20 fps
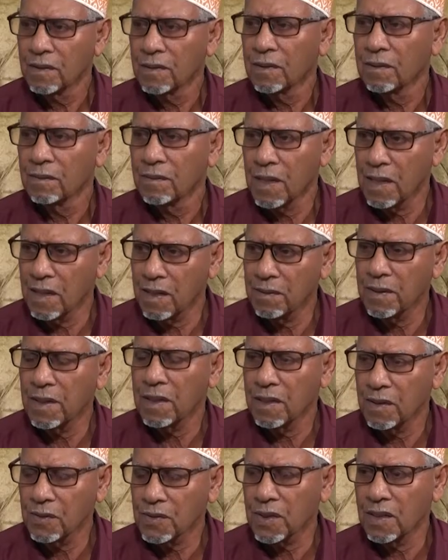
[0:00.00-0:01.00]
عم سعيد
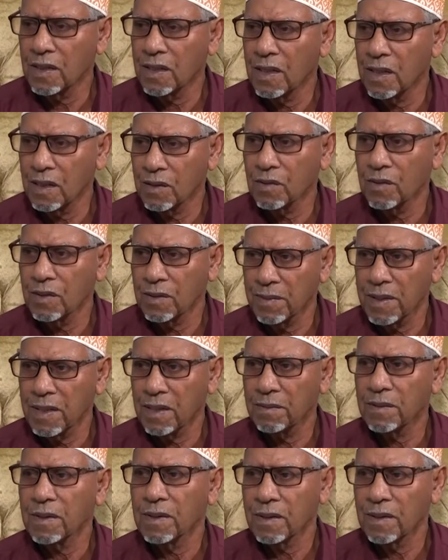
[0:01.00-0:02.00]
حياكم الله
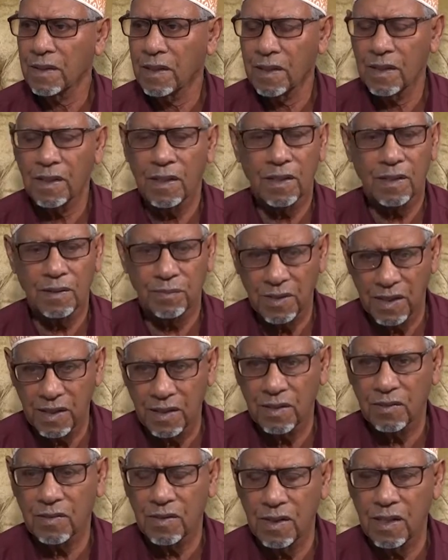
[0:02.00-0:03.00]
عيدكم مبارك كل عام وانتم
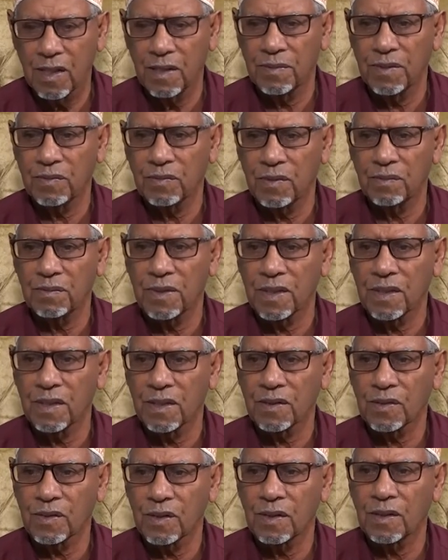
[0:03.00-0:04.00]
بخير كل عام وانتم بخير
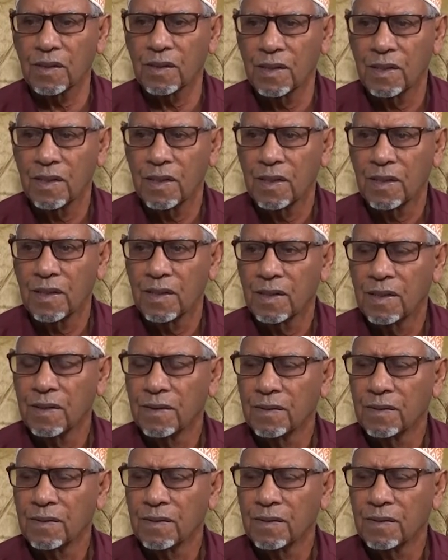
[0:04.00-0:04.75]
آه، عم